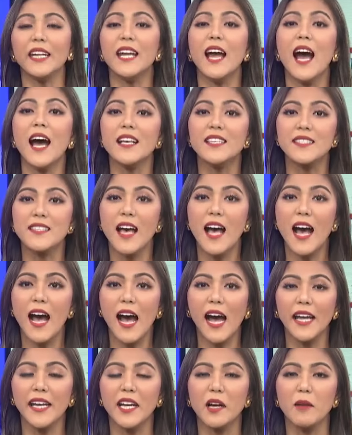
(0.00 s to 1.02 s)

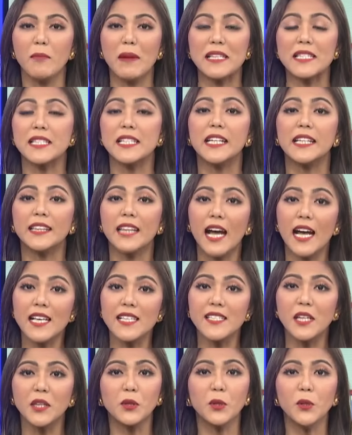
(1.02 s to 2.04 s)
Inaasahan ang mas
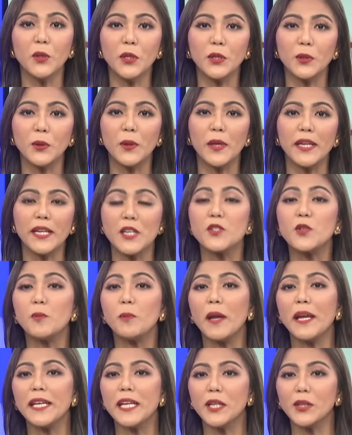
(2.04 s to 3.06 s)
ligtas at tuloy-tuloy
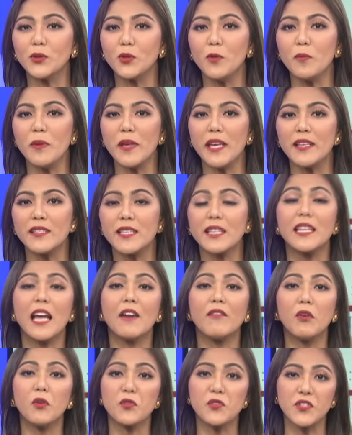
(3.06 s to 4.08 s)
na supply ng tubig
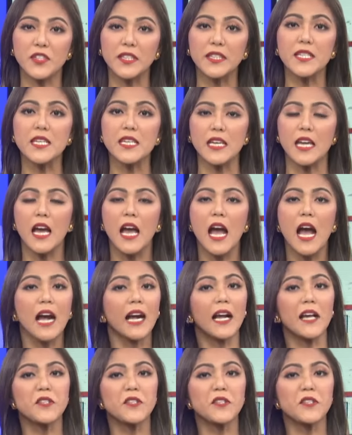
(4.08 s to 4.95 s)
sa Davao City.